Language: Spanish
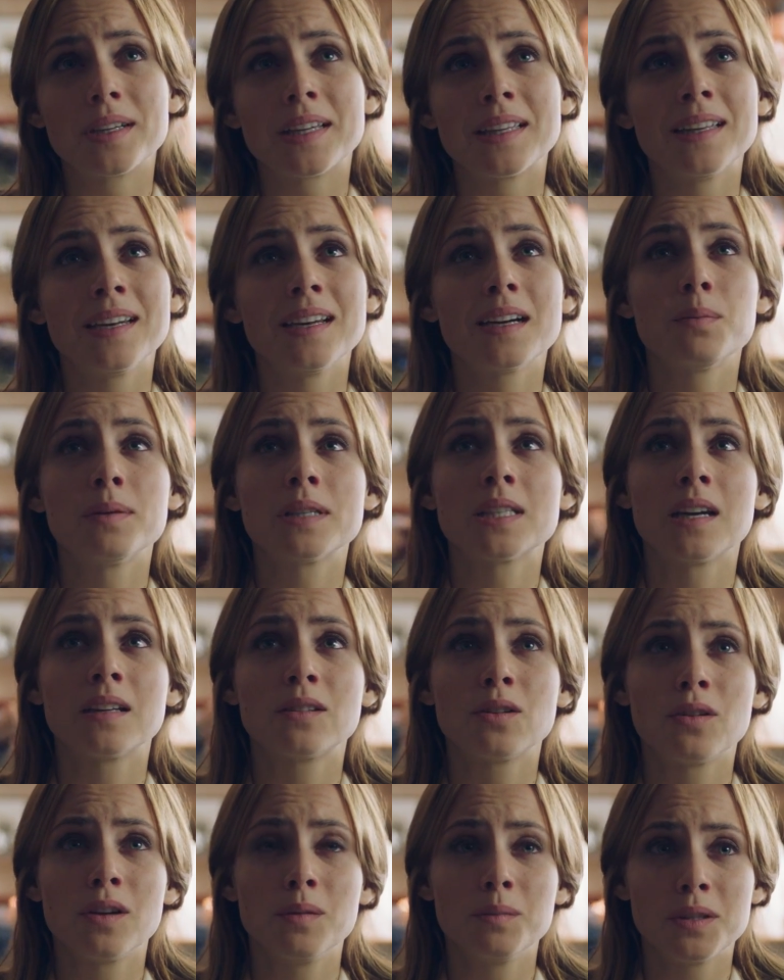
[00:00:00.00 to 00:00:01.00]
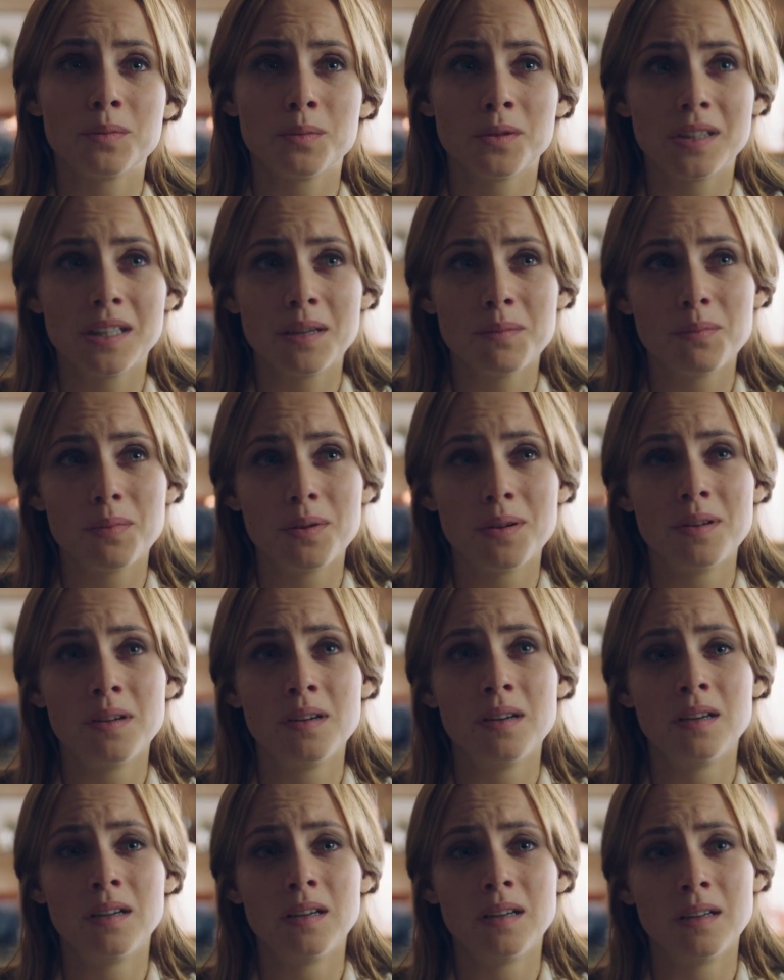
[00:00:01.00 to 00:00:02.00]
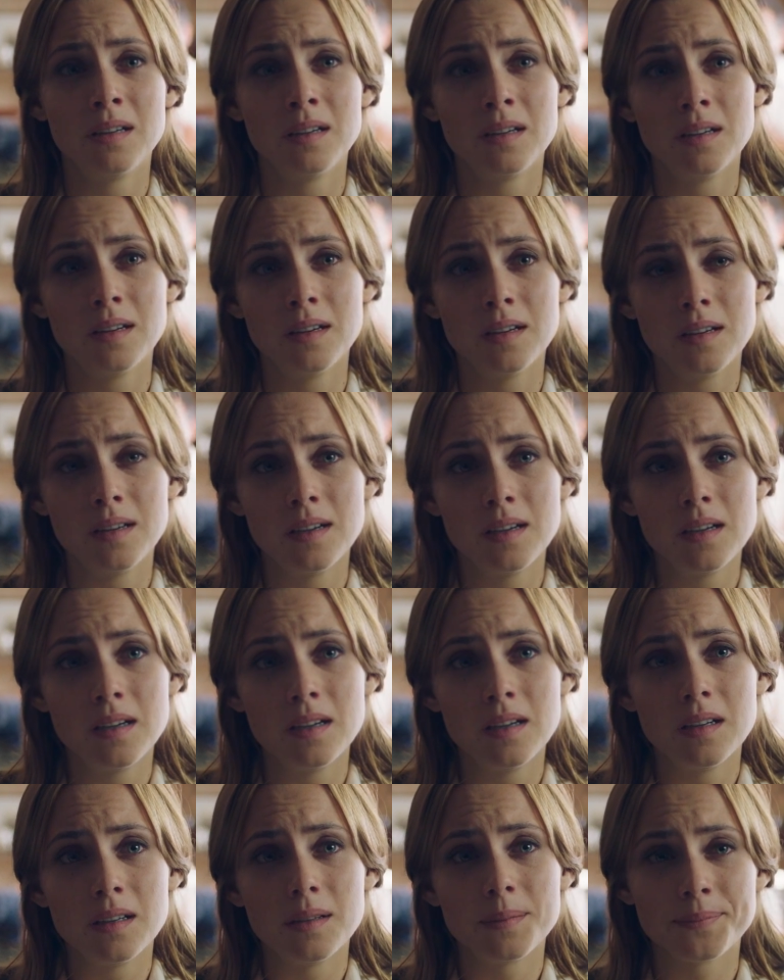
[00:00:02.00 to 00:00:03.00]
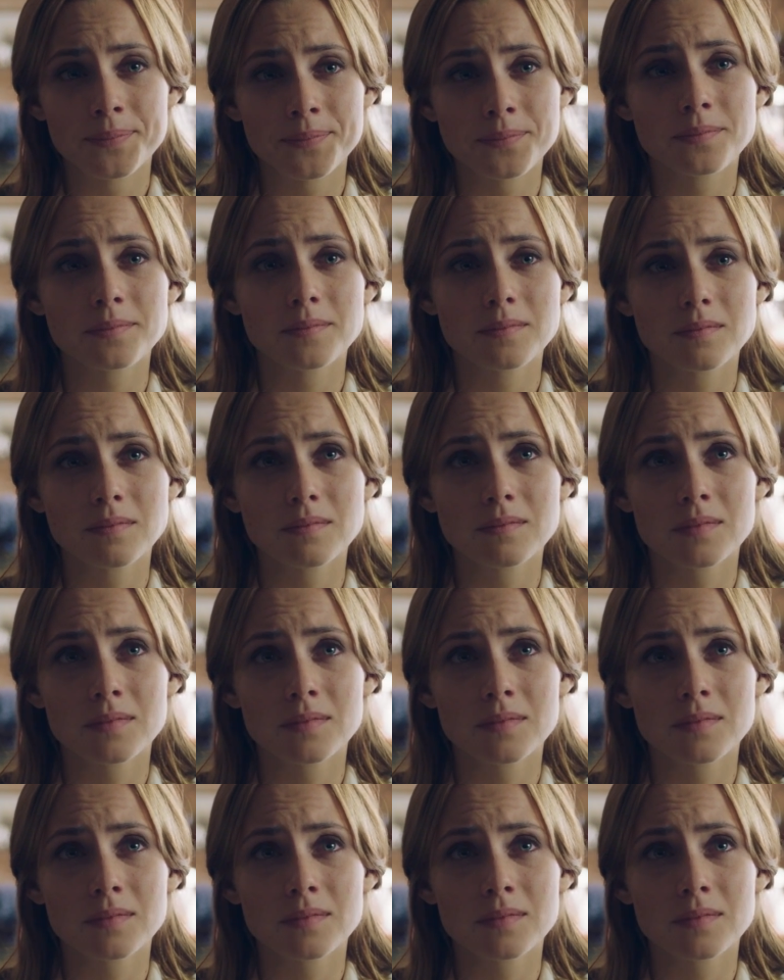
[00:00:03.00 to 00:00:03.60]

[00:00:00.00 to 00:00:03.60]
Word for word: qué tiene que pasar todo al mismo tiempo? Karma tiene mucho